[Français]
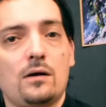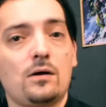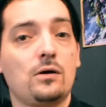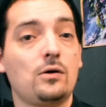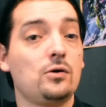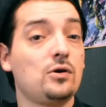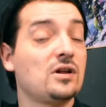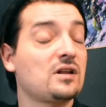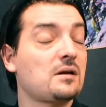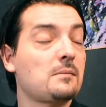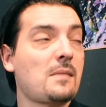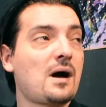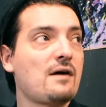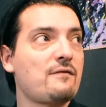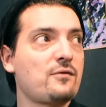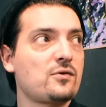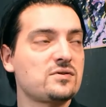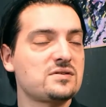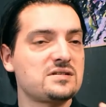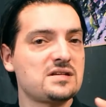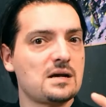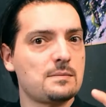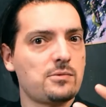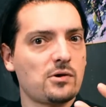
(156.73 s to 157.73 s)
Le drama va
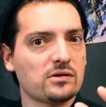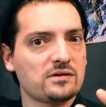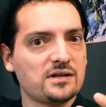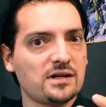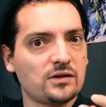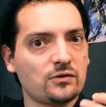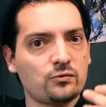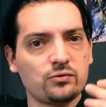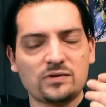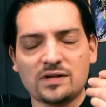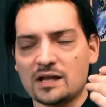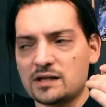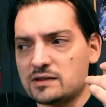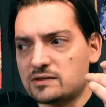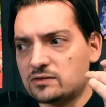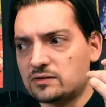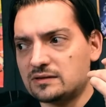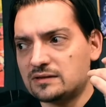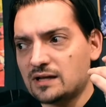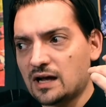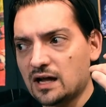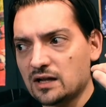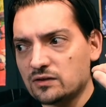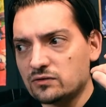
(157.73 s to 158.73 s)
aussi aborder tout un
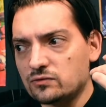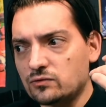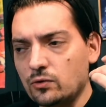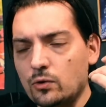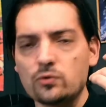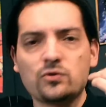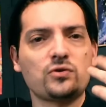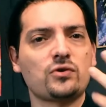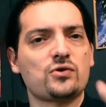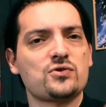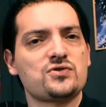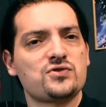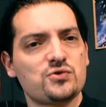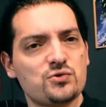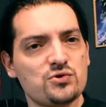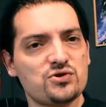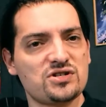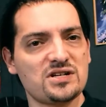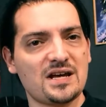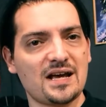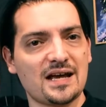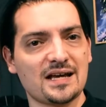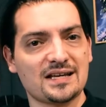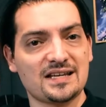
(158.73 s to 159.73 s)
tas d'autres
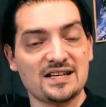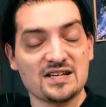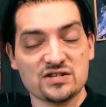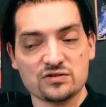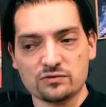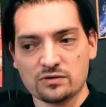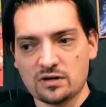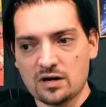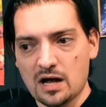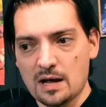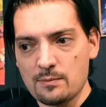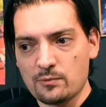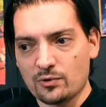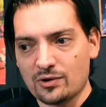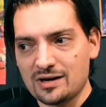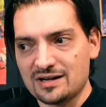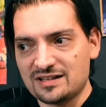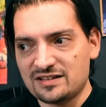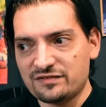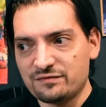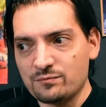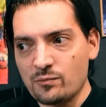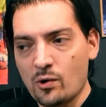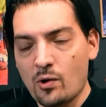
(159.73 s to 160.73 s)
sujets qui sont quand même
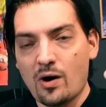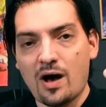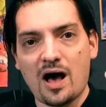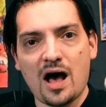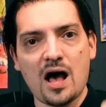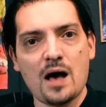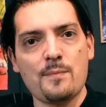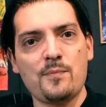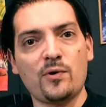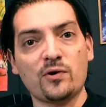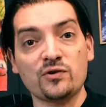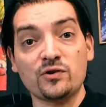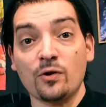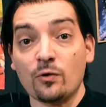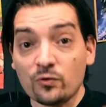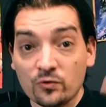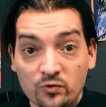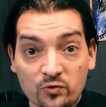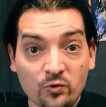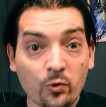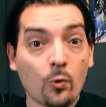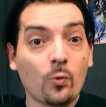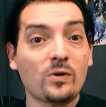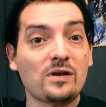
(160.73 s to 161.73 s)
relativement importants,
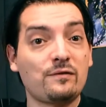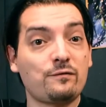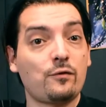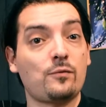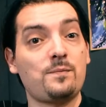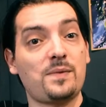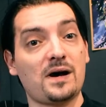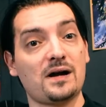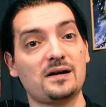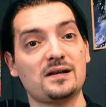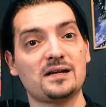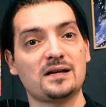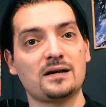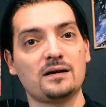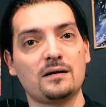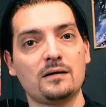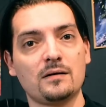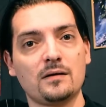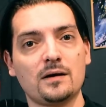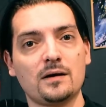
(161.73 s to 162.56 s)
dont il faut parler.